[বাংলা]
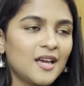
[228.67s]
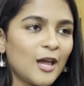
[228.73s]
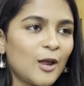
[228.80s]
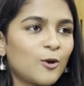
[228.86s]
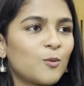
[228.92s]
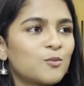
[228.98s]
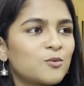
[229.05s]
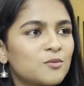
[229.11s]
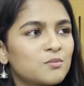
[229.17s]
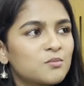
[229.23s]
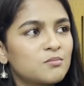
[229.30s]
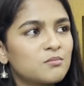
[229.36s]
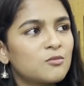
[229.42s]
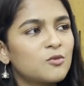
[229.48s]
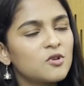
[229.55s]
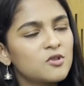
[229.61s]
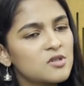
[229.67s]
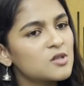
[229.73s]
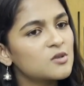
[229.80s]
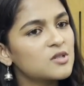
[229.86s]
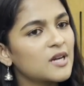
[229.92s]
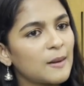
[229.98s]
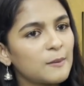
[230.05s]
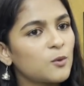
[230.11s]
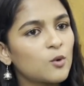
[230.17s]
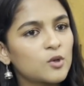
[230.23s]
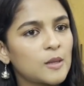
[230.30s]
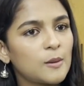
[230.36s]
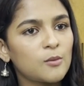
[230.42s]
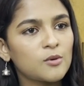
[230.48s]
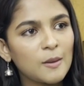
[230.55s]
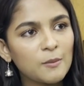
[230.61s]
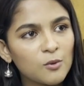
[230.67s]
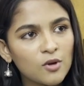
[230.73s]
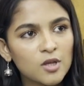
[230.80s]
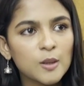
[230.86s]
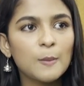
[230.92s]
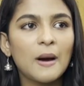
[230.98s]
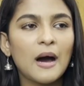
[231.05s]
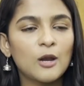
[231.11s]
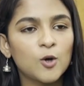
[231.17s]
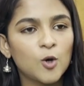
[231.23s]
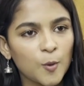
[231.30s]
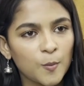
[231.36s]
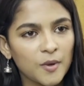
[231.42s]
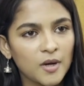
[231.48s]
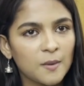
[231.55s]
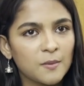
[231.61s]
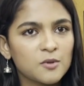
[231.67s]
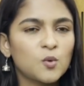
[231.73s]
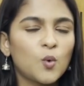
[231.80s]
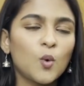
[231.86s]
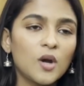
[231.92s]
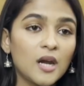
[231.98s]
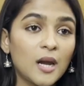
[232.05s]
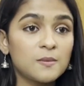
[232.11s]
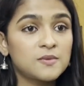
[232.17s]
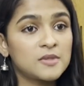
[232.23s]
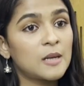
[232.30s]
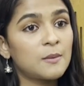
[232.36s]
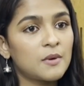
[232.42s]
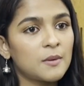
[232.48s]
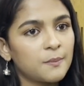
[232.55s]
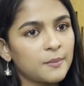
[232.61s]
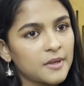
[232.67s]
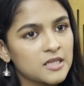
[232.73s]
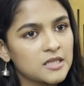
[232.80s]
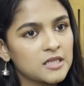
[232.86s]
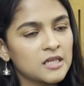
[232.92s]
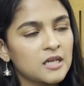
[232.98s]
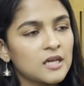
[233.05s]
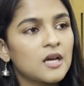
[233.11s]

এরকম তো মনে হচ্ছে যে ওইটা আমি করতে হবে ওটা আমি তো ভালো হবে না করলাম সিনেমা পেয়েছি